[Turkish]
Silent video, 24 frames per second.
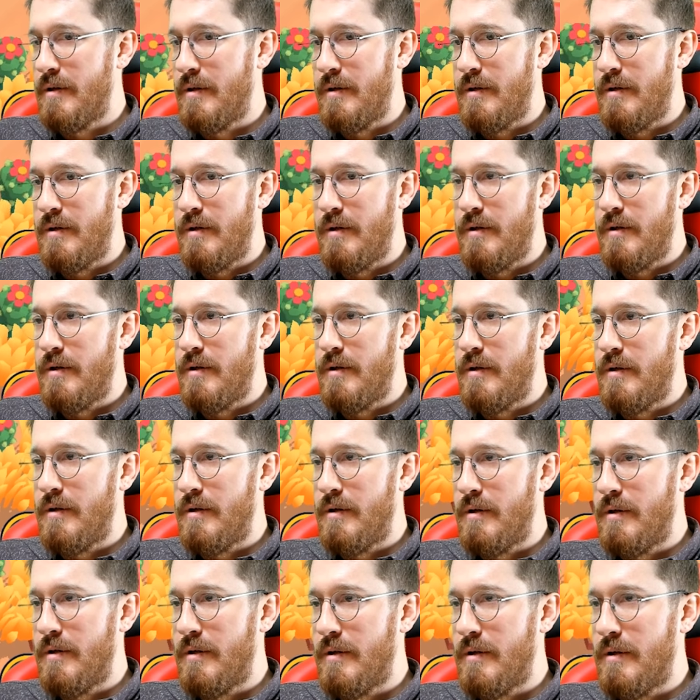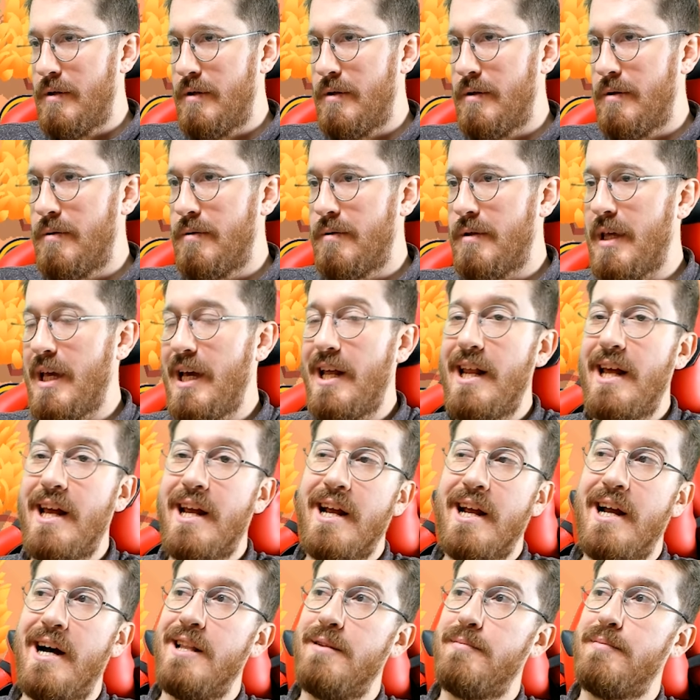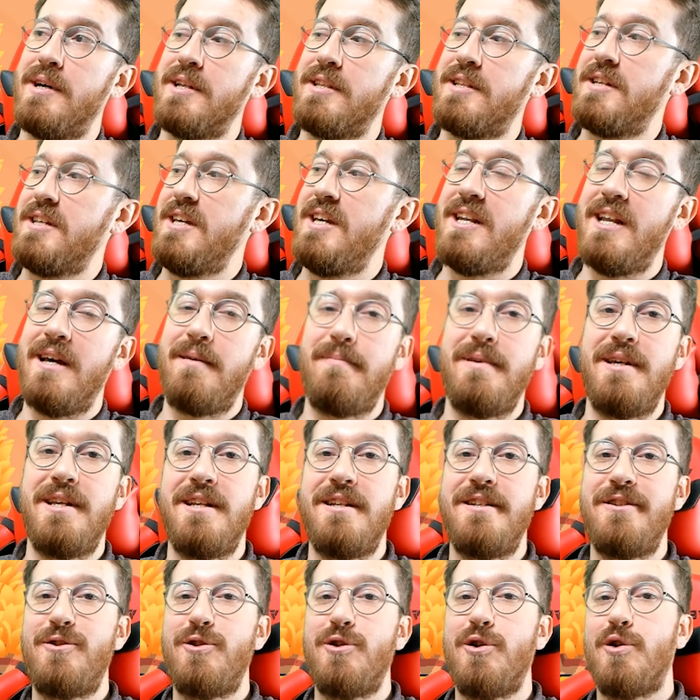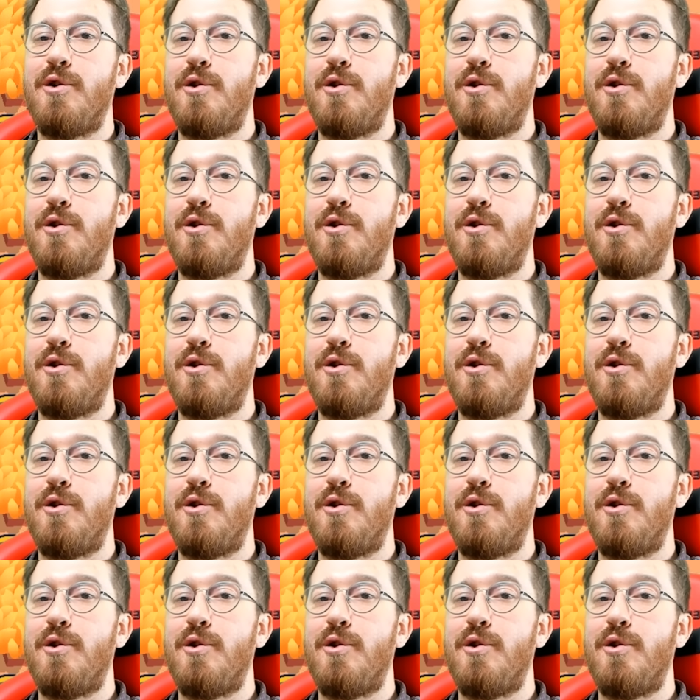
Hop hop. Gerek kalmadı. Yine birinci